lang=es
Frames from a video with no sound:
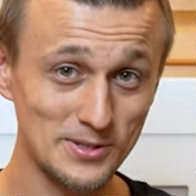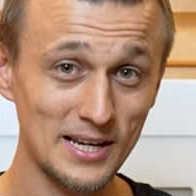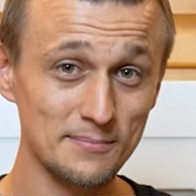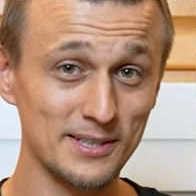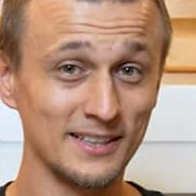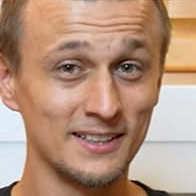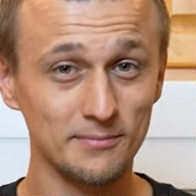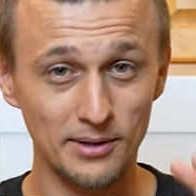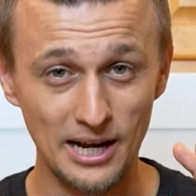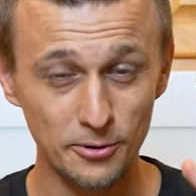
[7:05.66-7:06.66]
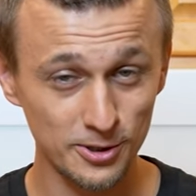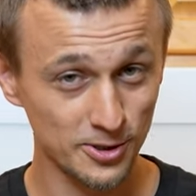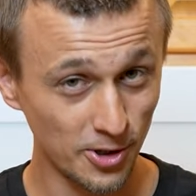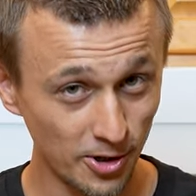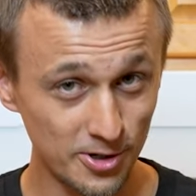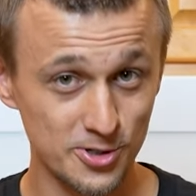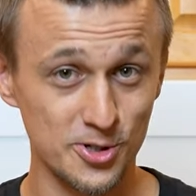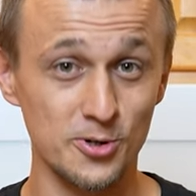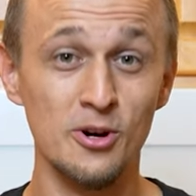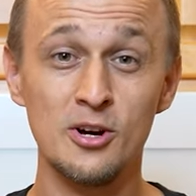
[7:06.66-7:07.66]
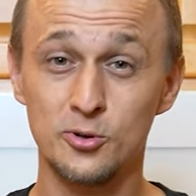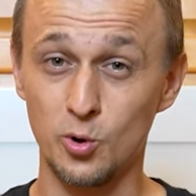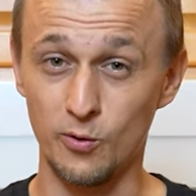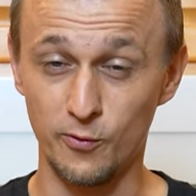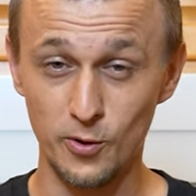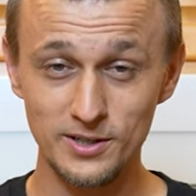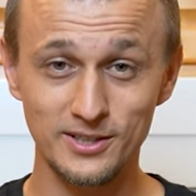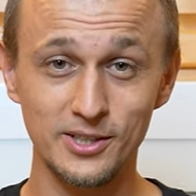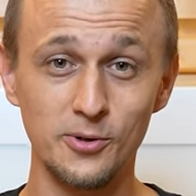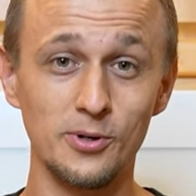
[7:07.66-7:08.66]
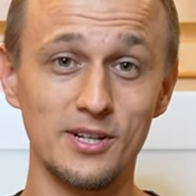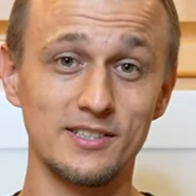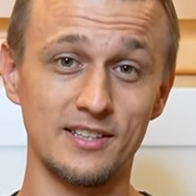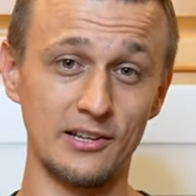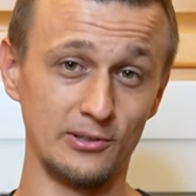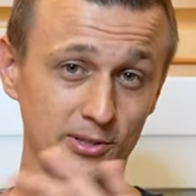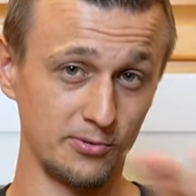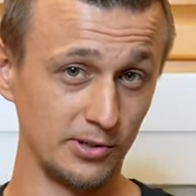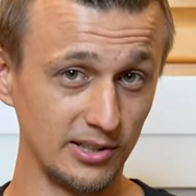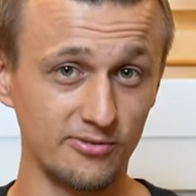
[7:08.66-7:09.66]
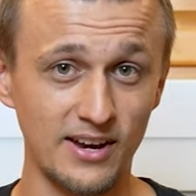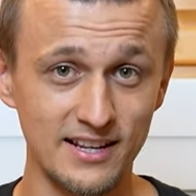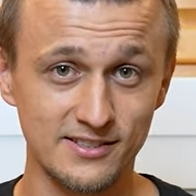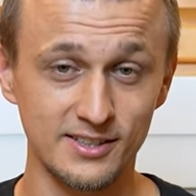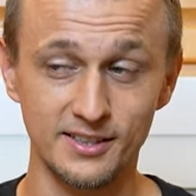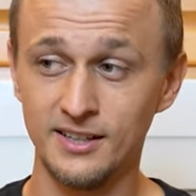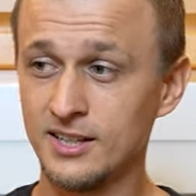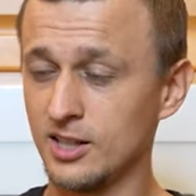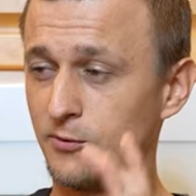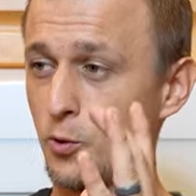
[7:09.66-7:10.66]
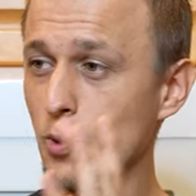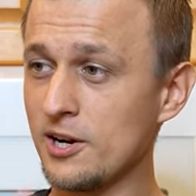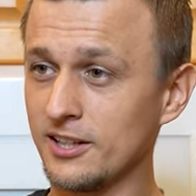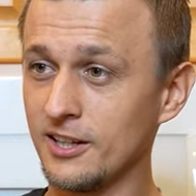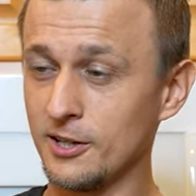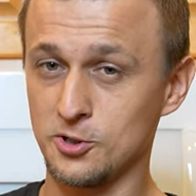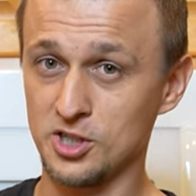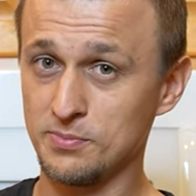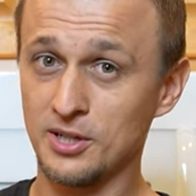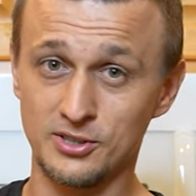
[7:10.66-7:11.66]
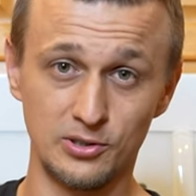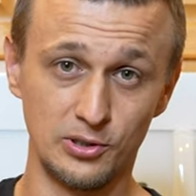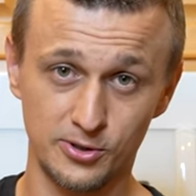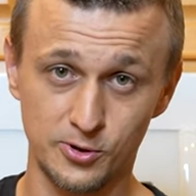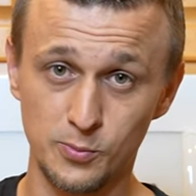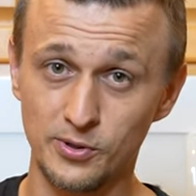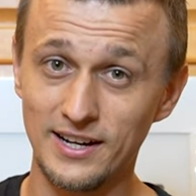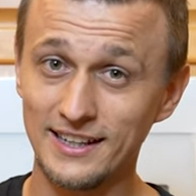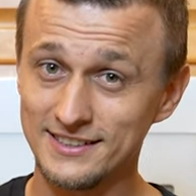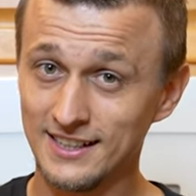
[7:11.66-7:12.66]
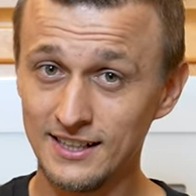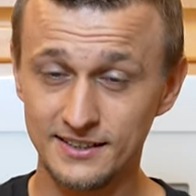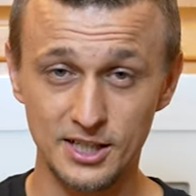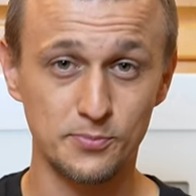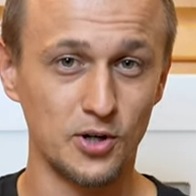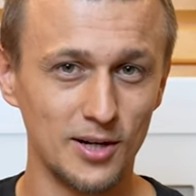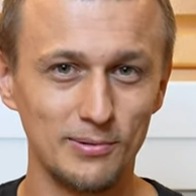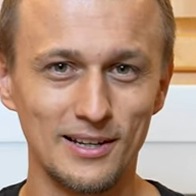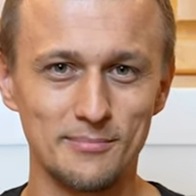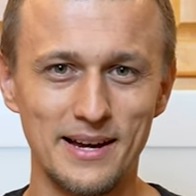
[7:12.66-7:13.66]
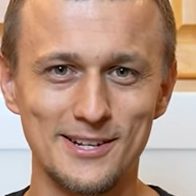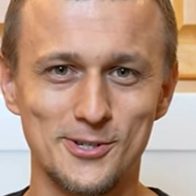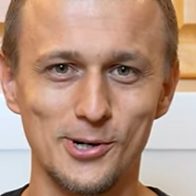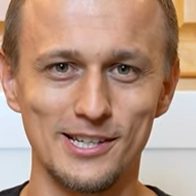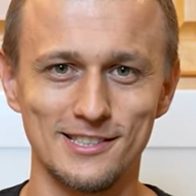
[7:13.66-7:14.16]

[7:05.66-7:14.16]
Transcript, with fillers: que es tentador, pero les animo a evitar las unidades que se vean muy elegantes. Si las quieren comprar solo porque se ven bonitas, probablemente sea una mala